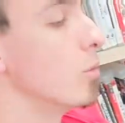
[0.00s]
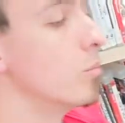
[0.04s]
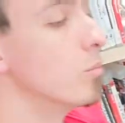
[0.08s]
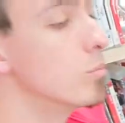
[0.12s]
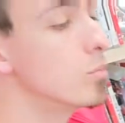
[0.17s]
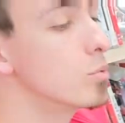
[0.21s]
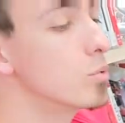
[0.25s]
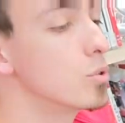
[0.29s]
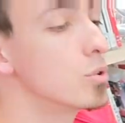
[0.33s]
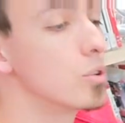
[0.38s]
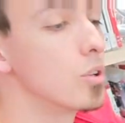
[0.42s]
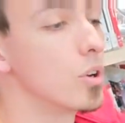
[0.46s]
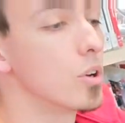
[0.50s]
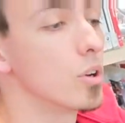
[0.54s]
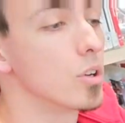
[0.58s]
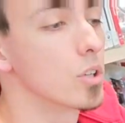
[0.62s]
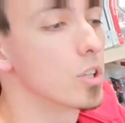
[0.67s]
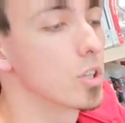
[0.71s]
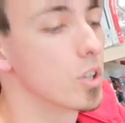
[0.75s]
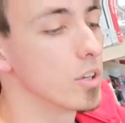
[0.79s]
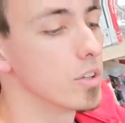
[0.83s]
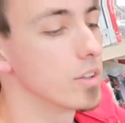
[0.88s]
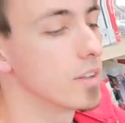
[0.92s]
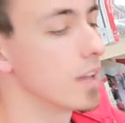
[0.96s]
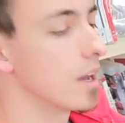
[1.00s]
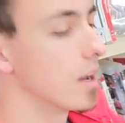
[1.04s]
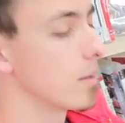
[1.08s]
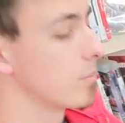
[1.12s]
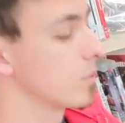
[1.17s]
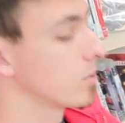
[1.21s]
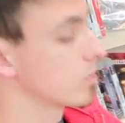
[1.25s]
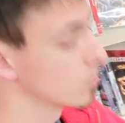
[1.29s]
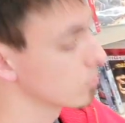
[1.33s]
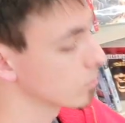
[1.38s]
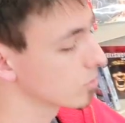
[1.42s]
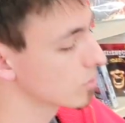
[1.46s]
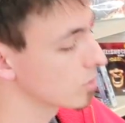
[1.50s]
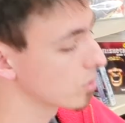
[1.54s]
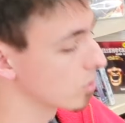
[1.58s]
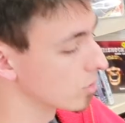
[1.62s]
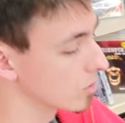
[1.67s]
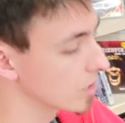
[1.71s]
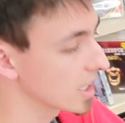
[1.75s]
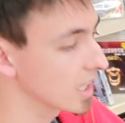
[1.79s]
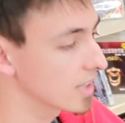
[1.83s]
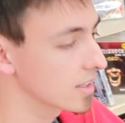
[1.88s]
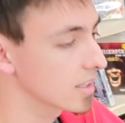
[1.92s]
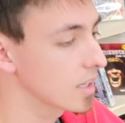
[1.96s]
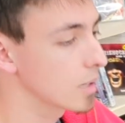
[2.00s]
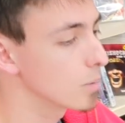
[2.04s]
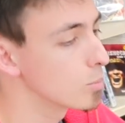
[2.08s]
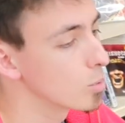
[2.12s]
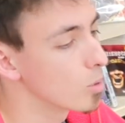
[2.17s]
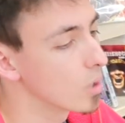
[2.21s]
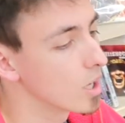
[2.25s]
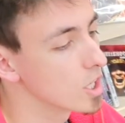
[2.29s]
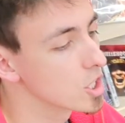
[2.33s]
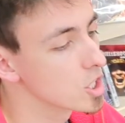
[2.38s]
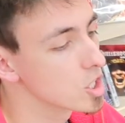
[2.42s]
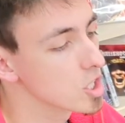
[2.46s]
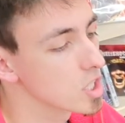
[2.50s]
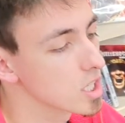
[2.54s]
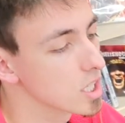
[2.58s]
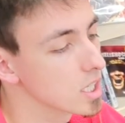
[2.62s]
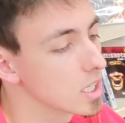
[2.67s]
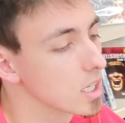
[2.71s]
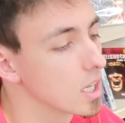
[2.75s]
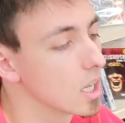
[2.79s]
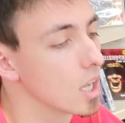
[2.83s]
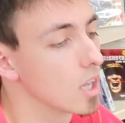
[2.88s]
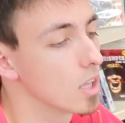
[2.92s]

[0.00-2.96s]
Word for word: Moon Gundam. Donc très très beau HG.